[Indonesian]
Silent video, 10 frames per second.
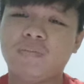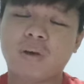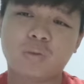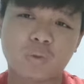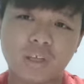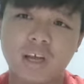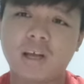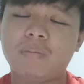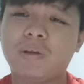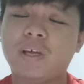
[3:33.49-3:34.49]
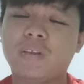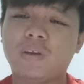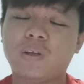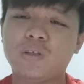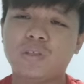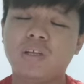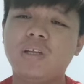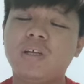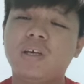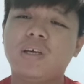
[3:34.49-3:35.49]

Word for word: Patutkah Perikatan Nasional